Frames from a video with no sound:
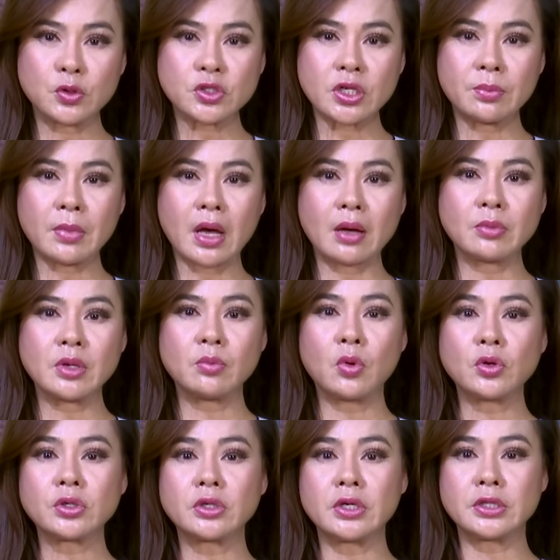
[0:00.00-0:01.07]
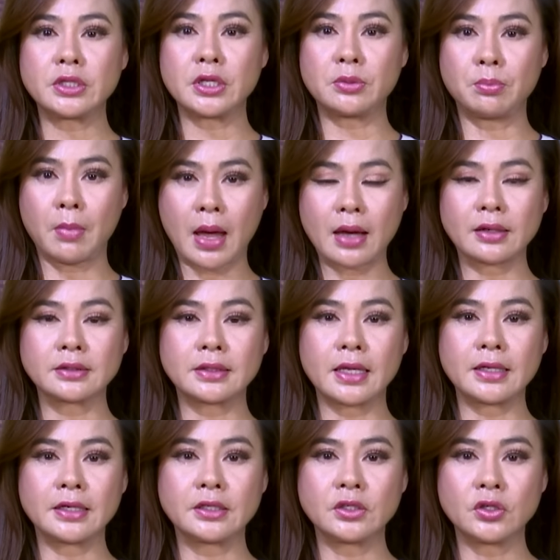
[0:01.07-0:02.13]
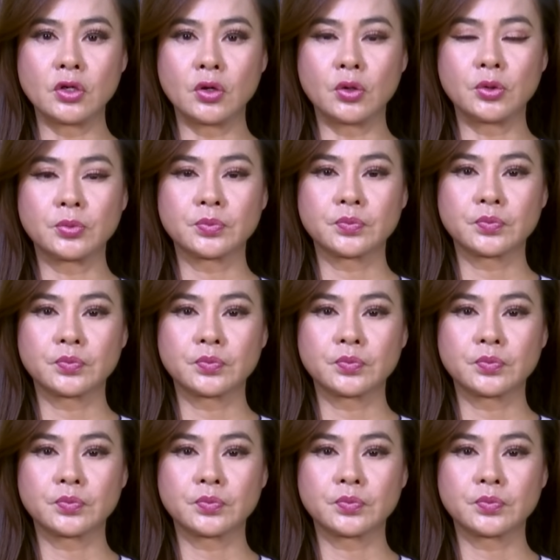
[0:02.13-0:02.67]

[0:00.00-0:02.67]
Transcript: 121 người thiệt mạng ở tại Ấn Độ,